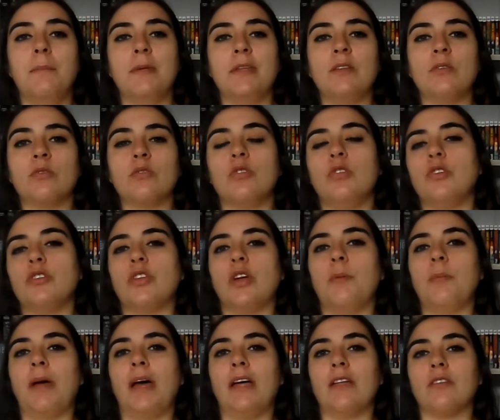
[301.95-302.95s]
Mais donc, le
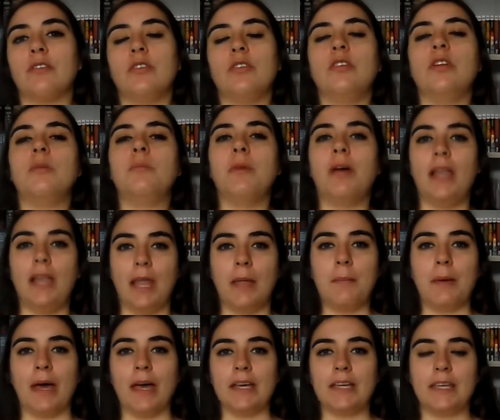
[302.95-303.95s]
tome 1 se nomme La